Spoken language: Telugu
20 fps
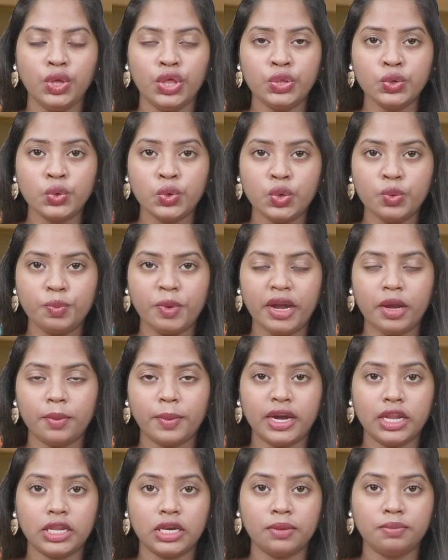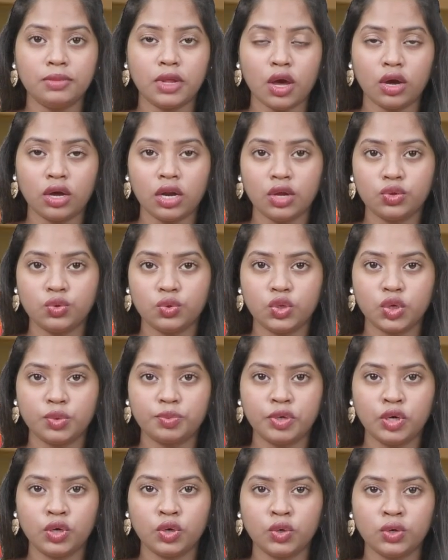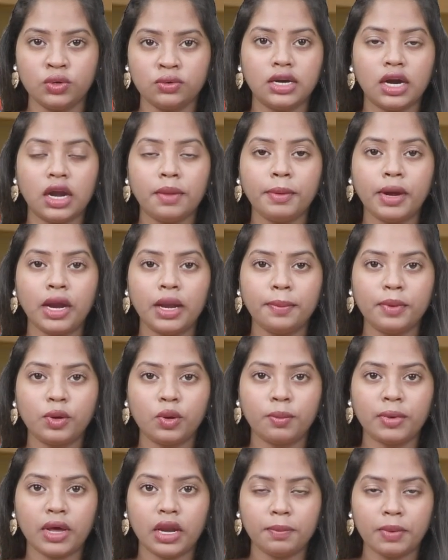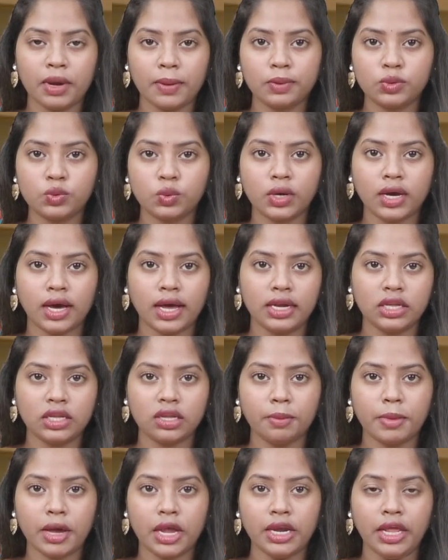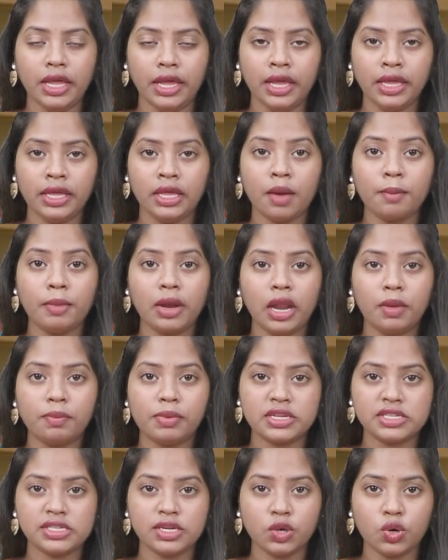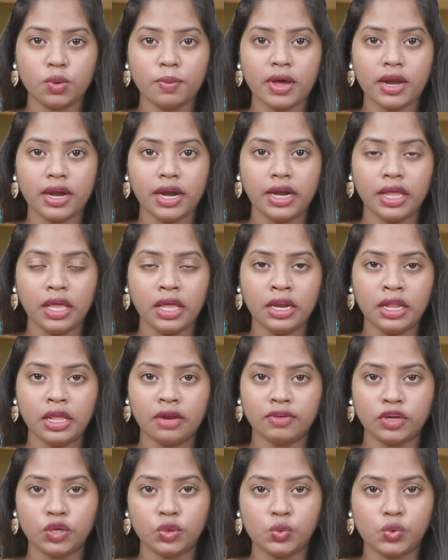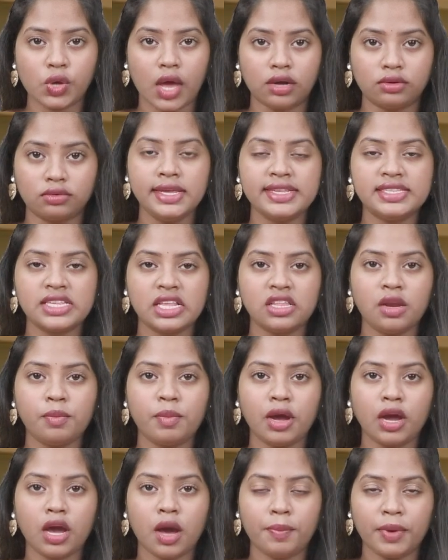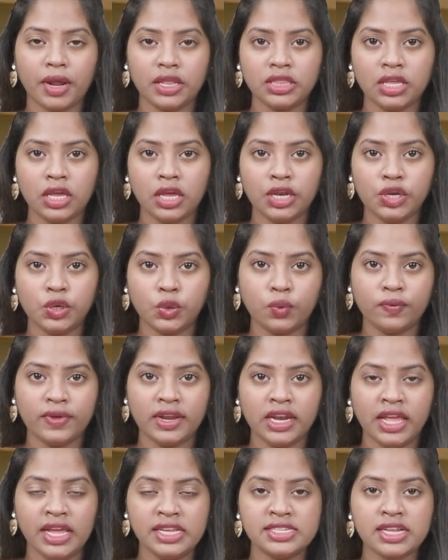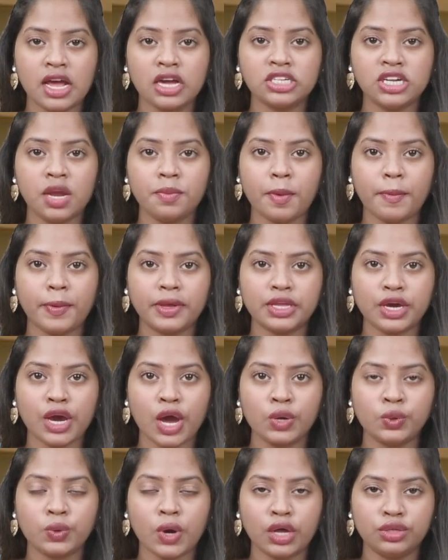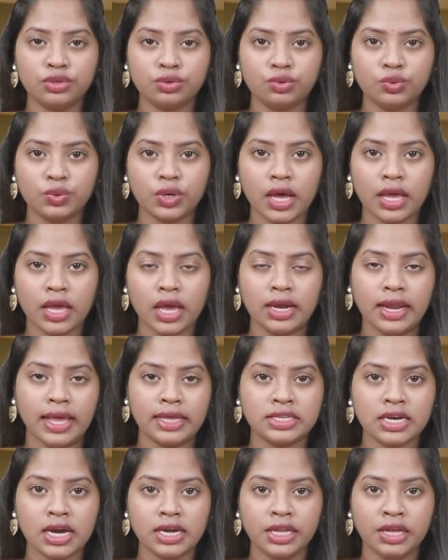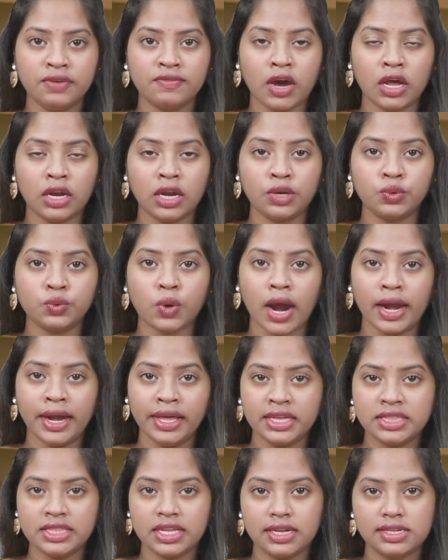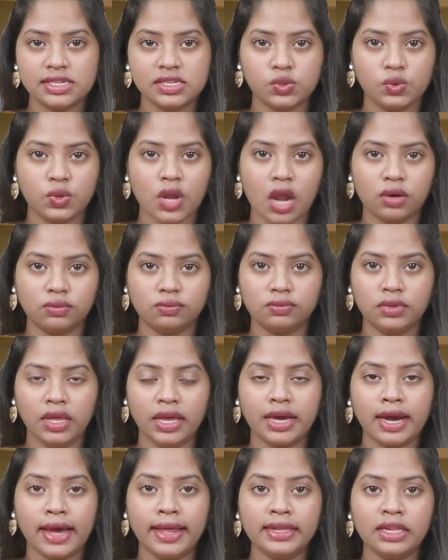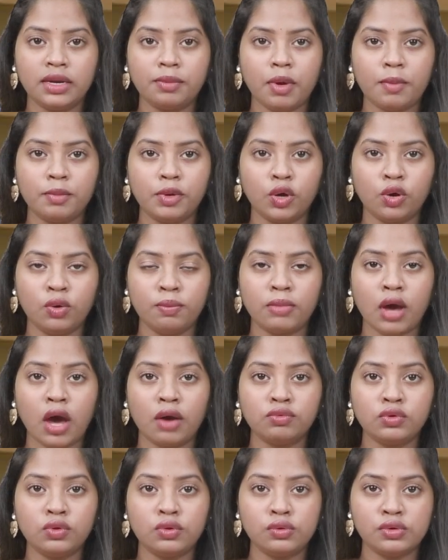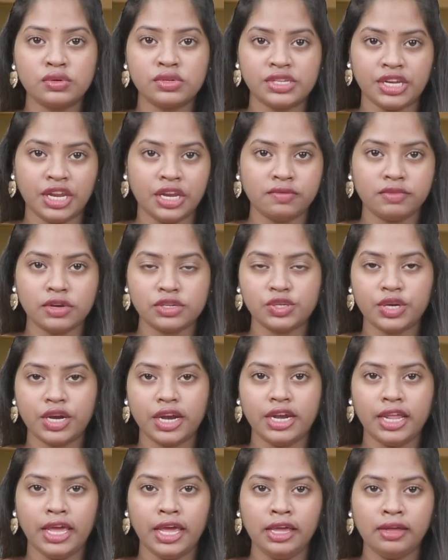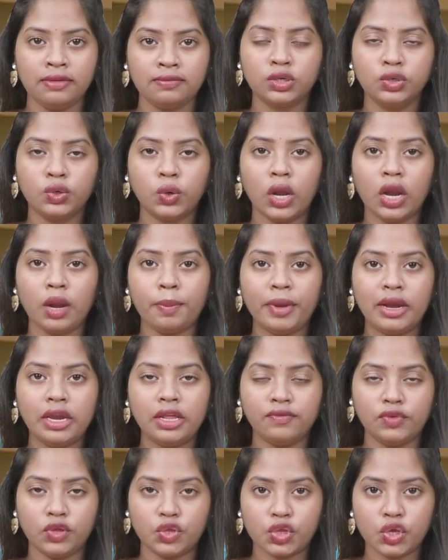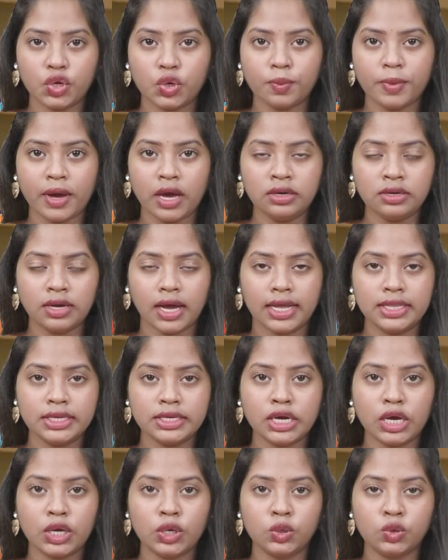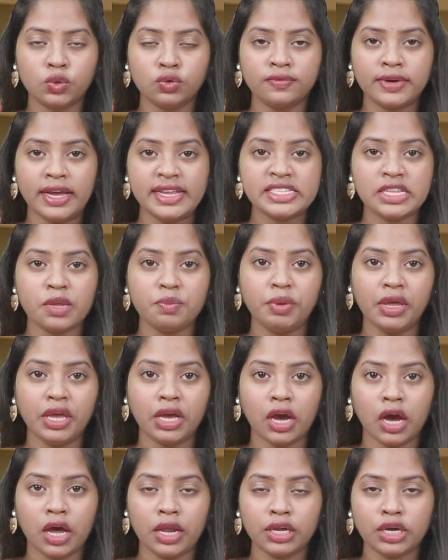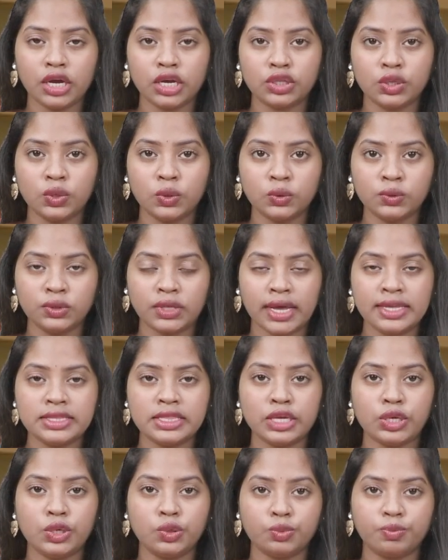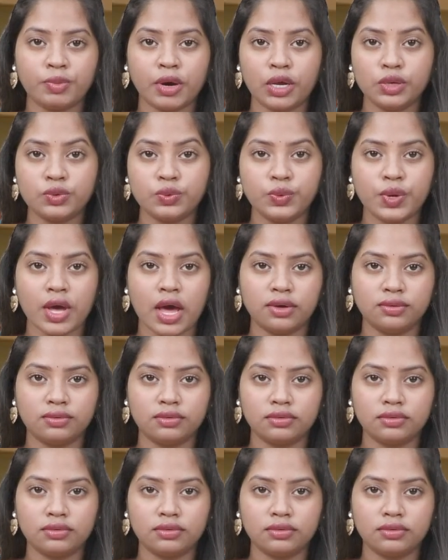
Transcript: ఇందుకూరుపేట మండలం నాగరాజు తోపులో గడప గడపకు మన ప్రభుత్వం కార్యక్రమాన్ని ఎమ్మెల్యే ప్రసన్న కుమార్ రెడ్డి నిర్వహించారు ఈ సందర్భంగా ప్రతి ఇంటికి వెళ్లి సంక్షేమ పథకాలు అందుతున్నాయా లేదా అని వాళ్లను అడిగి తెలుసుకున్నారు ఈ కార్యక్రమంలో మాగులూరు శ్రీనివాస్ రెడ్డి గొల్లపల్లి విజయ్ కుమార్ అధికారులు వైసీపీ కార్యకర్తలు తదితరులు పాల్గొన్నారు